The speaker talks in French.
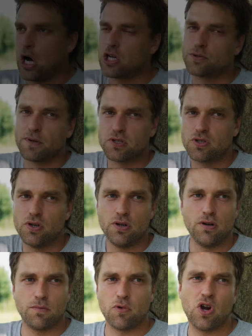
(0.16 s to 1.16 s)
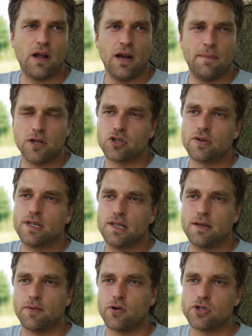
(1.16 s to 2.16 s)
Ah, je pense que moi, la, majorité
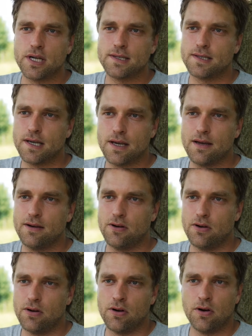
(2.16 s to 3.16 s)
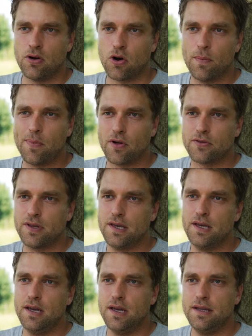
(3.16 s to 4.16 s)
des projets, c'est euh,
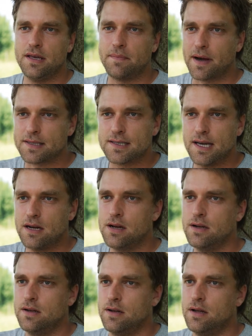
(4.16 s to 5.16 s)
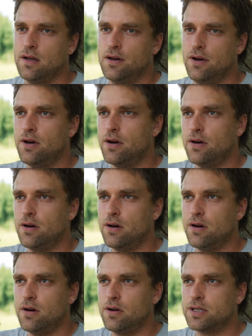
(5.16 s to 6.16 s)
replanter des parcelles
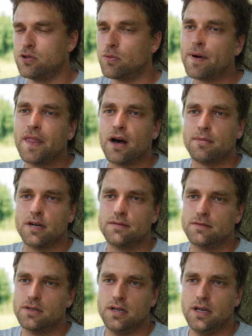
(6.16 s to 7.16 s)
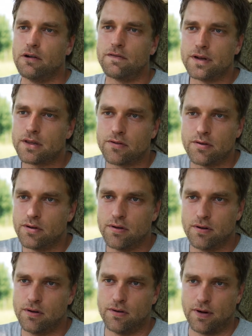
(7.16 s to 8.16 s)
euh, qui n'ont pas d'arbres. Et en fait,
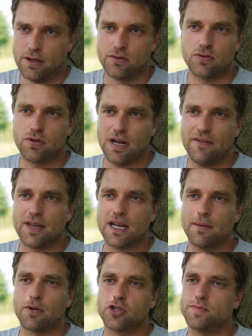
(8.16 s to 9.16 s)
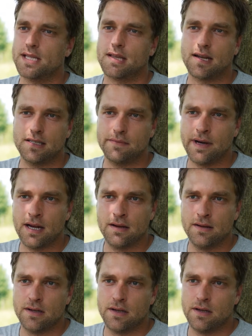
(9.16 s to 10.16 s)
euh, voilà, donc avec l'approche bien-être animal,
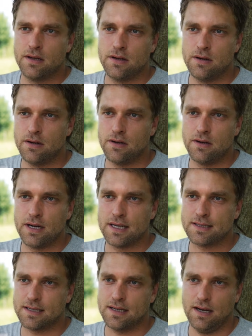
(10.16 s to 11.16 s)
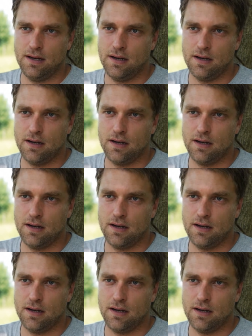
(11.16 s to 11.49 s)
là, ça,